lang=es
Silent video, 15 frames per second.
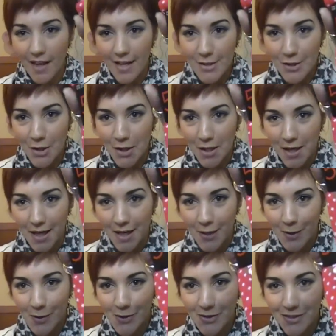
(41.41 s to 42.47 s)
estos de
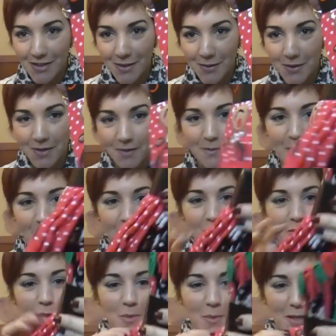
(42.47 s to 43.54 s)
renos, que bueno, me
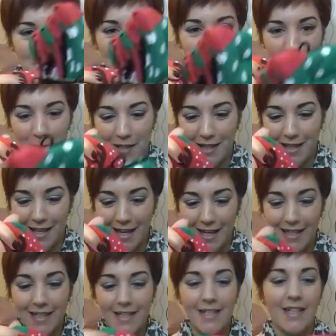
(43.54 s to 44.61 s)
parecen súper, súper
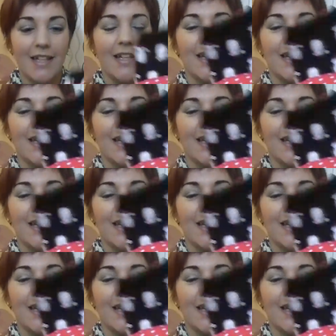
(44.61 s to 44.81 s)
ideales.